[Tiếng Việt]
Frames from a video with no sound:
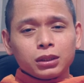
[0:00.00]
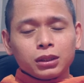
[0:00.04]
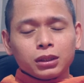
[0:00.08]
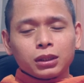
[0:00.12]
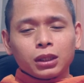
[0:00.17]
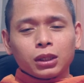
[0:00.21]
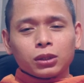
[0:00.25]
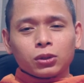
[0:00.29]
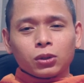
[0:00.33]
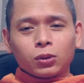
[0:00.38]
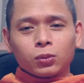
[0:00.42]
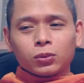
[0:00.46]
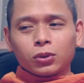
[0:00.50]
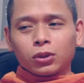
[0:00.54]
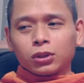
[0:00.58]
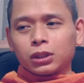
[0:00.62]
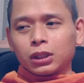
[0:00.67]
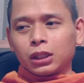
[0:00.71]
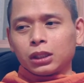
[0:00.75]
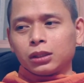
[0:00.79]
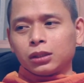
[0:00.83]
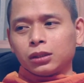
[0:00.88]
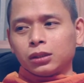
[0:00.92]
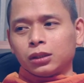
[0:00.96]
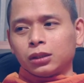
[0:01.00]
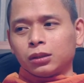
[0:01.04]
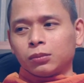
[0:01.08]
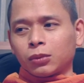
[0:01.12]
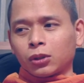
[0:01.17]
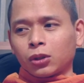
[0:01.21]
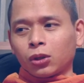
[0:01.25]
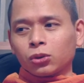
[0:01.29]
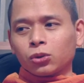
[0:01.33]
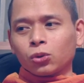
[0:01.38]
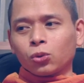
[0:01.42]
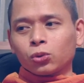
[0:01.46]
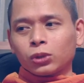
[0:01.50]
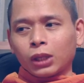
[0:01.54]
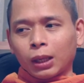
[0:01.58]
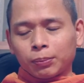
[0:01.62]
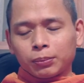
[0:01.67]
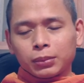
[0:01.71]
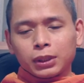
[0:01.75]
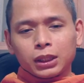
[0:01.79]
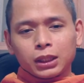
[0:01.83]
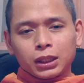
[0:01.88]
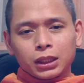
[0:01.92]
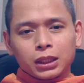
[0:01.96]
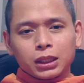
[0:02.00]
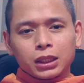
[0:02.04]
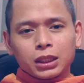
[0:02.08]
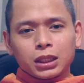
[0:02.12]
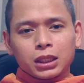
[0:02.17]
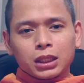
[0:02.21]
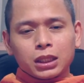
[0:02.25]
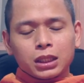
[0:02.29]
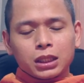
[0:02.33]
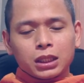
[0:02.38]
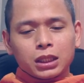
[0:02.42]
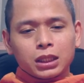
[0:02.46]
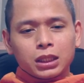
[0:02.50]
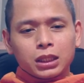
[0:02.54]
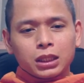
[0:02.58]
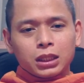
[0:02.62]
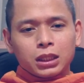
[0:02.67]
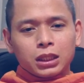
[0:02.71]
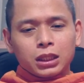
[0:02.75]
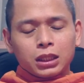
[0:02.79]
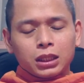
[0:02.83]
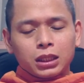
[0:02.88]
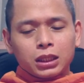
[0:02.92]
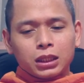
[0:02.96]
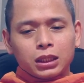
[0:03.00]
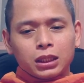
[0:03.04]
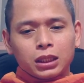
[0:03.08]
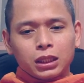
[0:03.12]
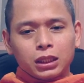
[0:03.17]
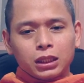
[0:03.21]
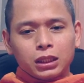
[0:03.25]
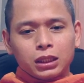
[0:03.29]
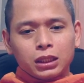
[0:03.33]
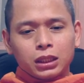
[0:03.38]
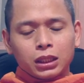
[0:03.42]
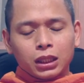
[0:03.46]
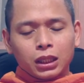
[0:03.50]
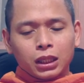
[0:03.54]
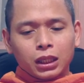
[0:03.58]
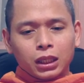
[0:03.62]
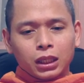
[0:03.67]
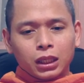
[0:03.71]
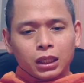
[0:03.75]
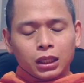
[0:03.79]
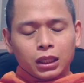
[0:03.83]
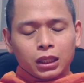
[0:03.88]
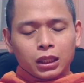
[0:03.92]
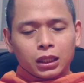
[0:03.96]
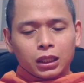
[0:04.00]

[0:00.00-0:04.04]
thế tôn nói cái người mà có tu tập ấy, thì ờ,